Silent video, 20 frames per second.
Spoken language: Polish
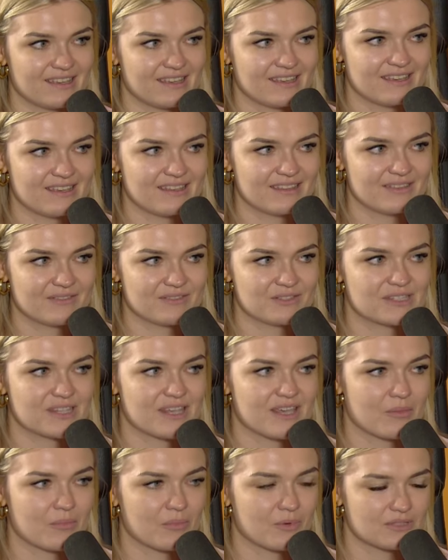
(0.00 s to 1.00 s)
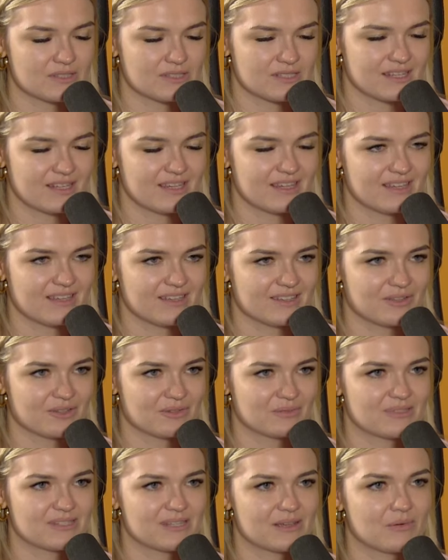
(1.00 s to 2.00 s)
y, te wszystkie emocje,
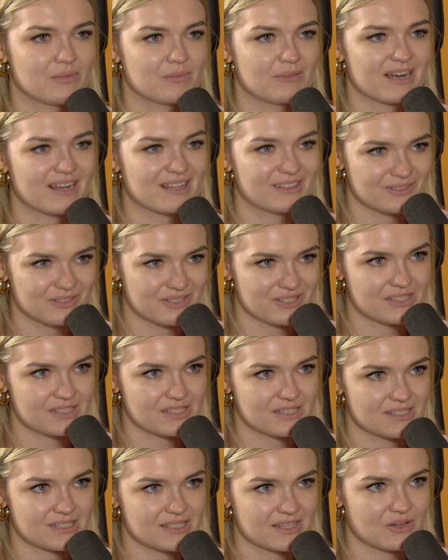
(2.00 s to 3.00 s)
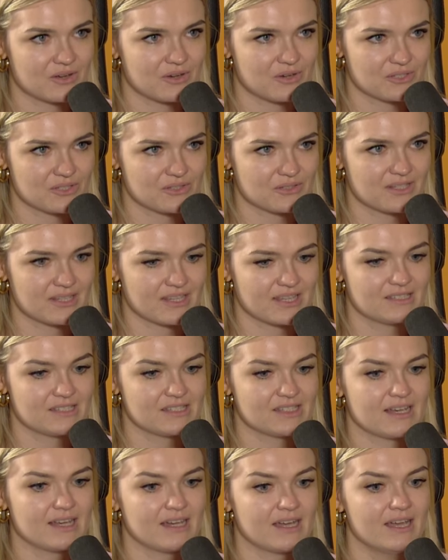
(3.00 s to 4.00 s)
tą całą radość z tego
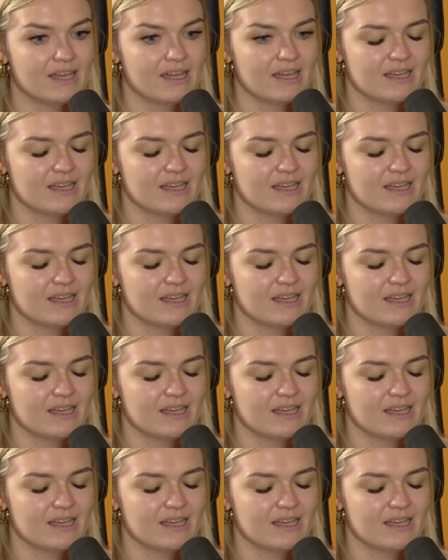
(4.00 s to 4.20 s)
osiągnięcia,